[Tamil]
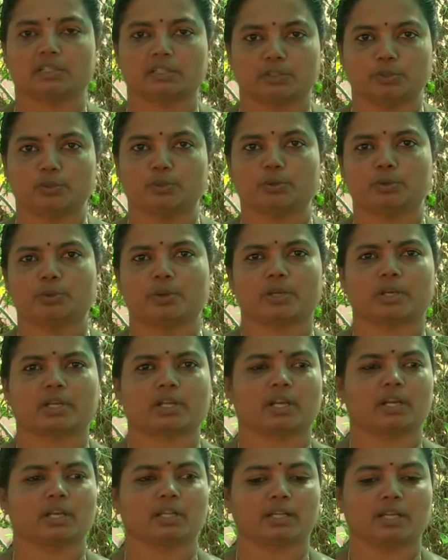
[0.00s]
அந்த
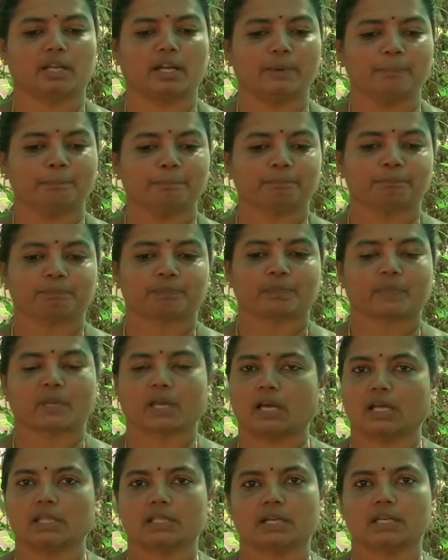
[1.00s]
நுண்ணுயிர்கள் அதெல்லாம்
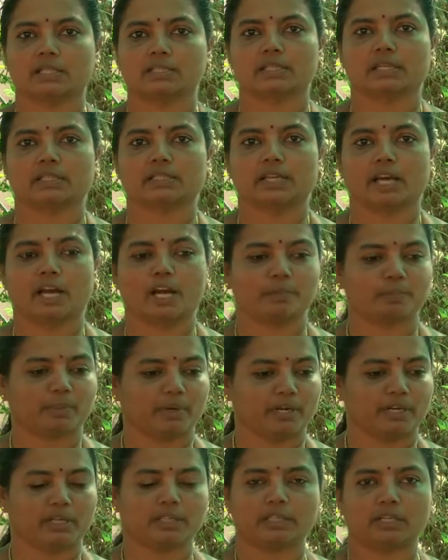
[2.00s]
அதெல்லாம் சேர்த்து ஆட்
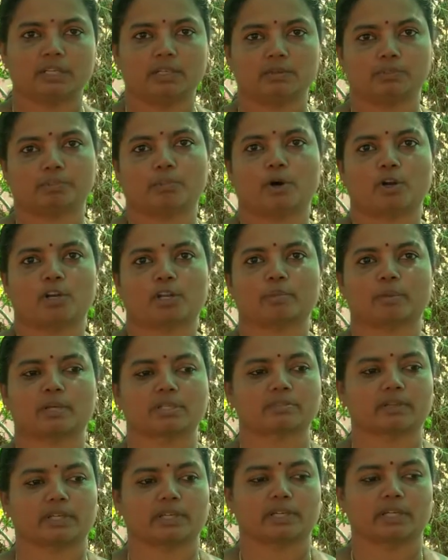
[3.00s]
பண்ணிட்டு தான் பாட்டி
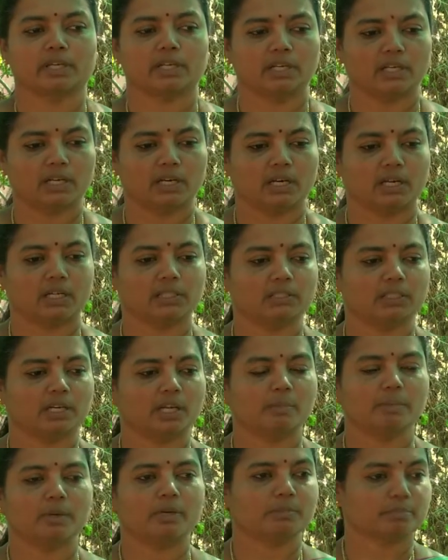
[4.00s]
மிக்ஸ் வைக்கிறேன் அது
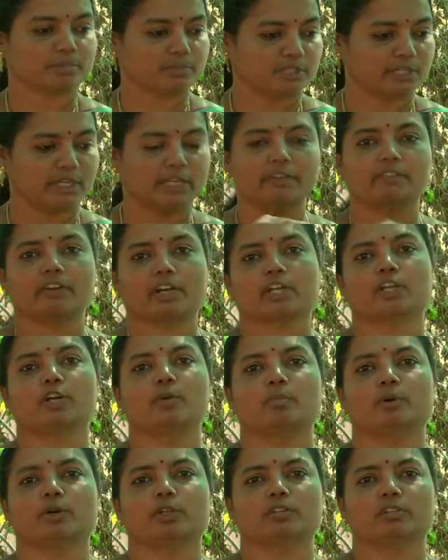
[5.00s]
இல்லாமல் செடி
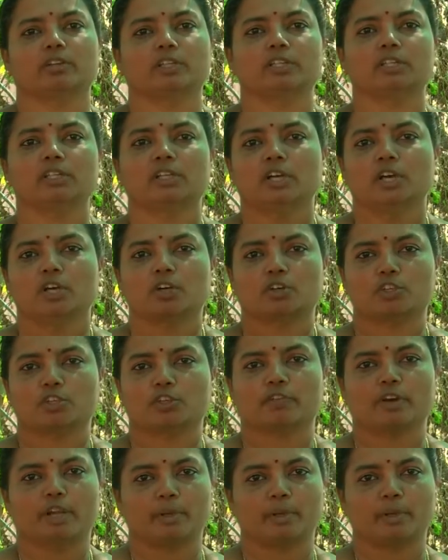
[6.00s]
வைக்கும் போது வந்து கொஞ்சம்